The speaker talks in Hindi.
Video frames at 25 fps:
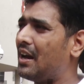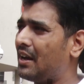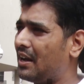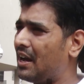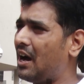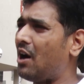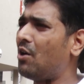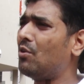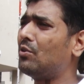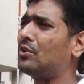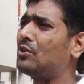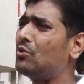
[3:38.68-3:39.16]

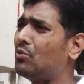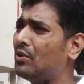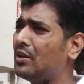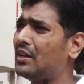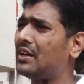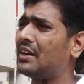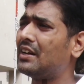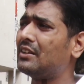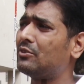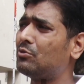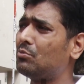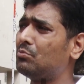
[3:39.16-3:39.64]
गाँव क्यों
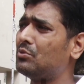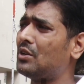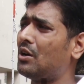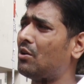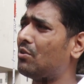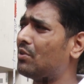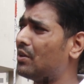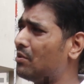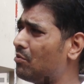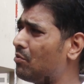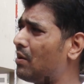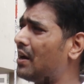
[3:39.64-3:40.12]
लेके तुम
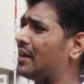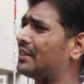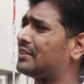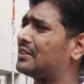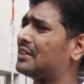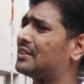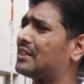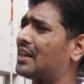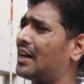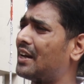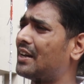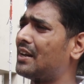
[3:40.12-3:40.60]
जाओगे वहाँ
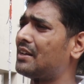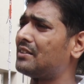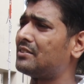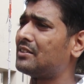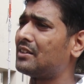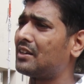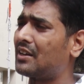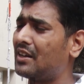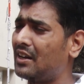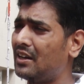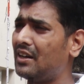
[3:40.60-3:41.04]
से थाना से